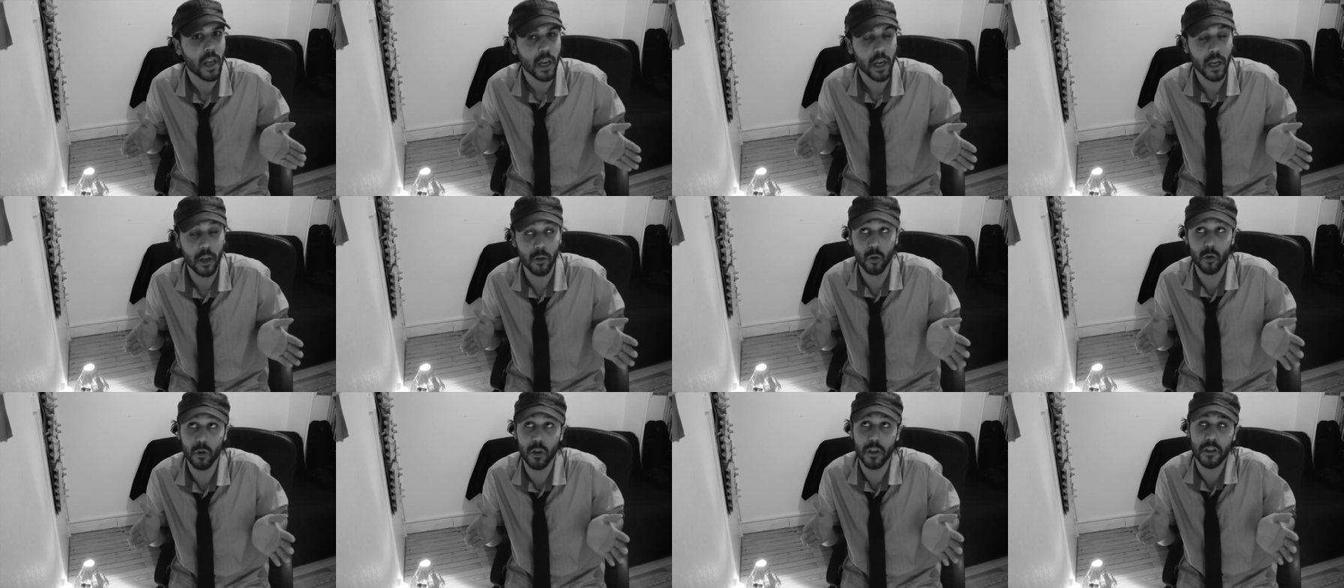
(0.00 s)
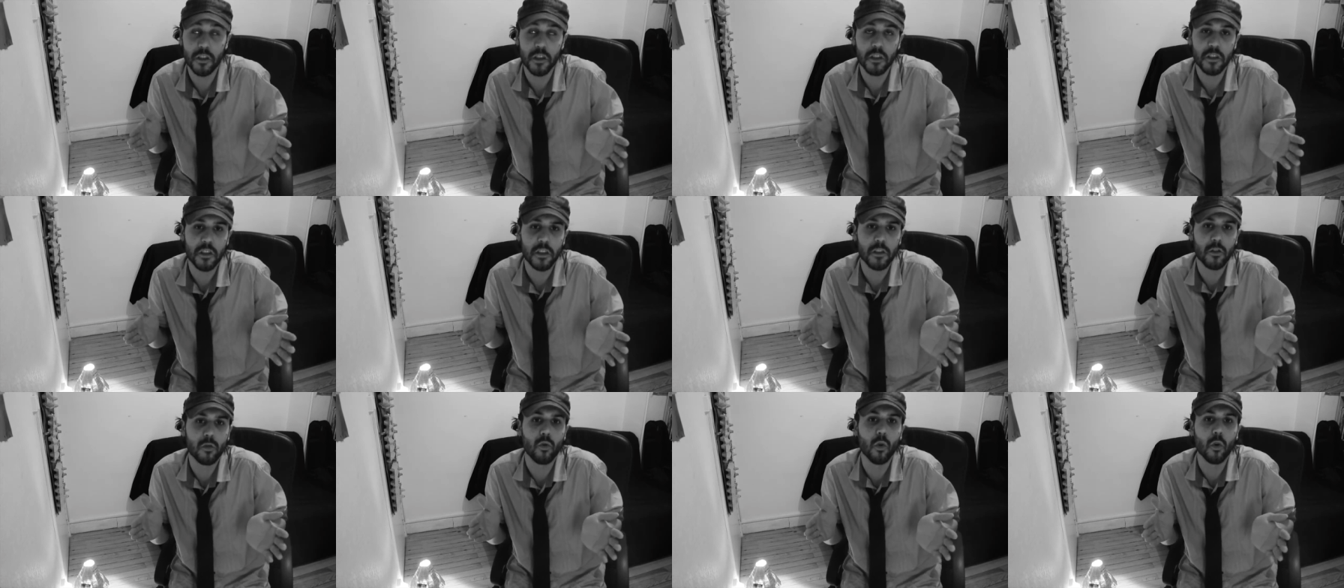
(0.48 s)
et ne
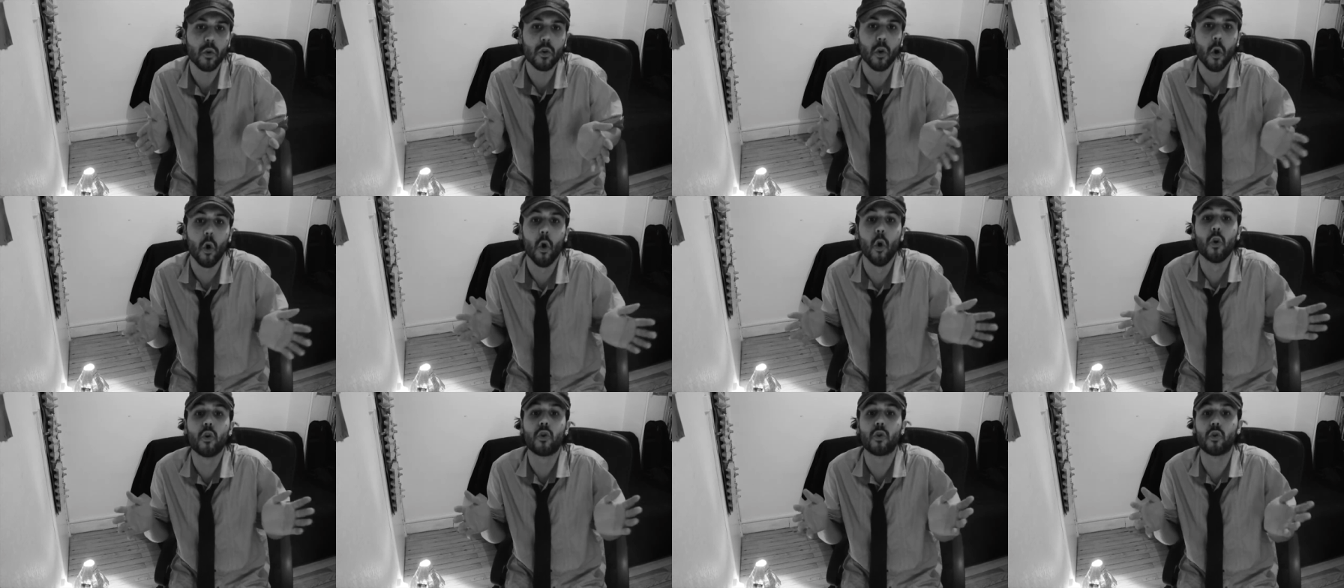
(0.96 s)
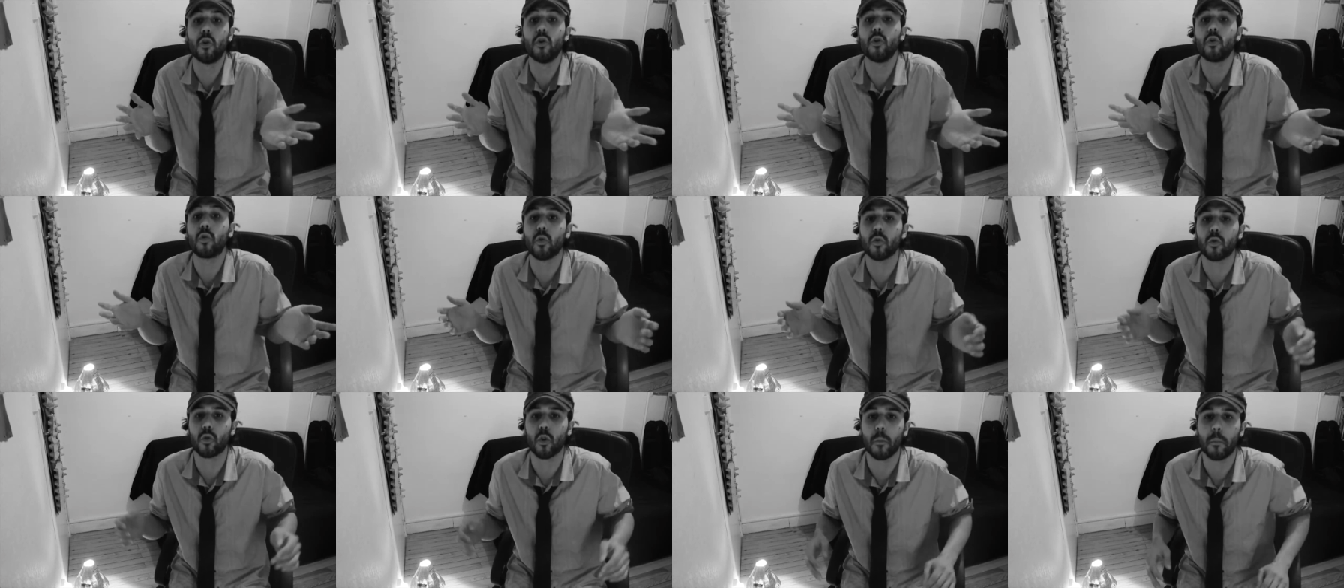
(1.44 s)
nécessite donc aucune
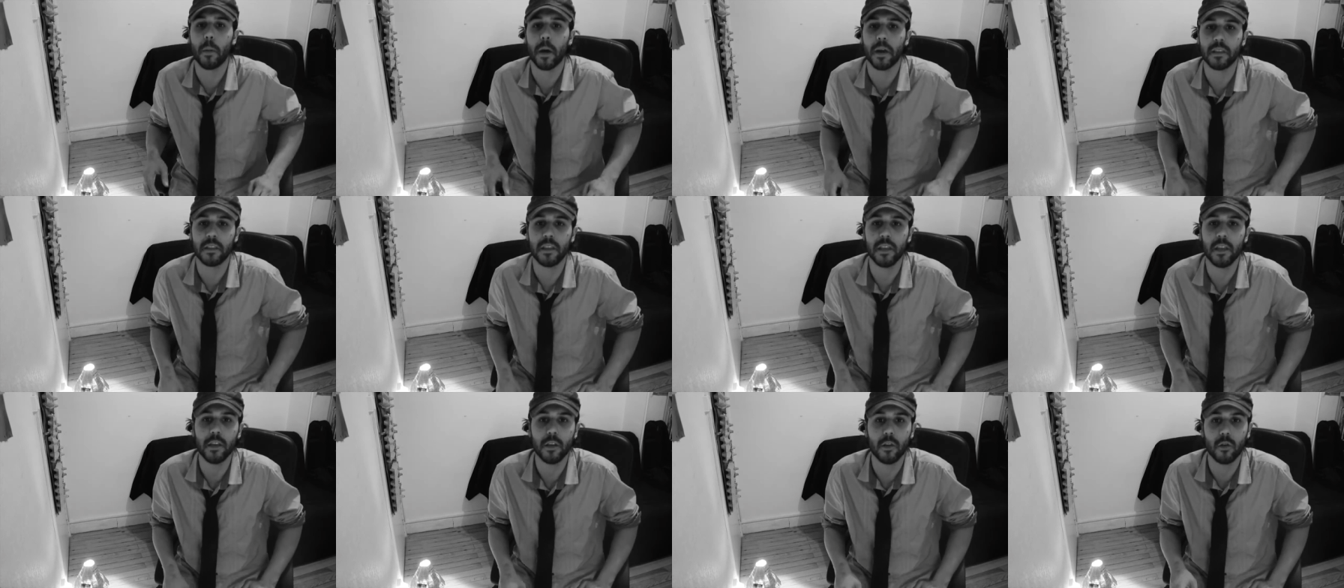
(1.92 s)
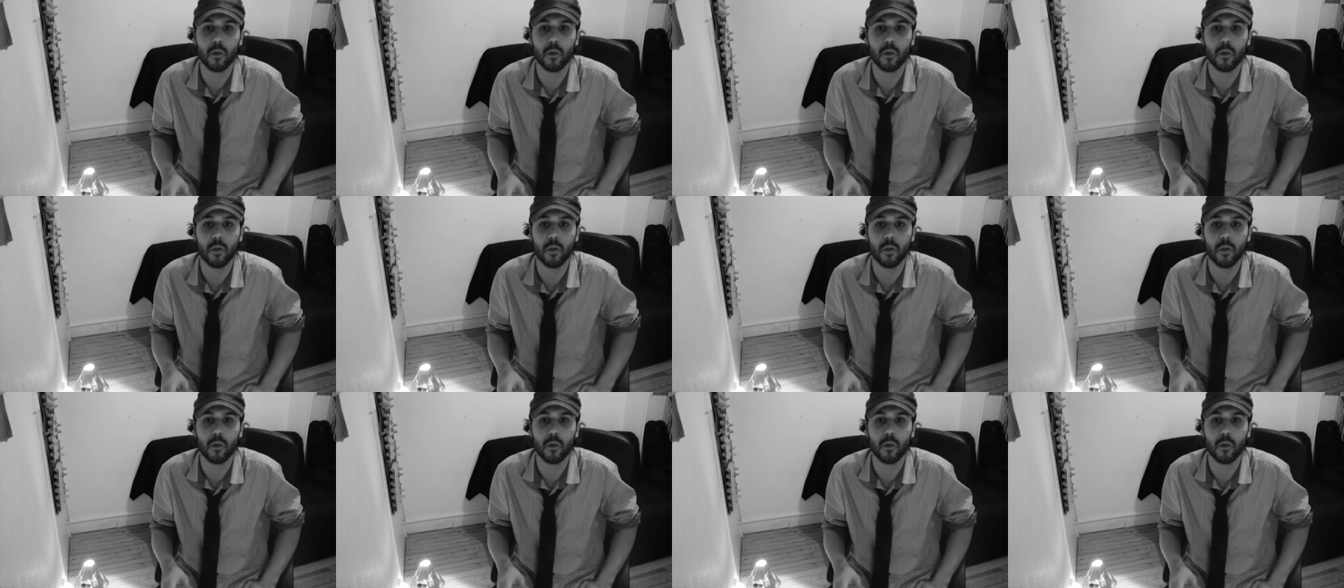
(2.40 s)
contrepartie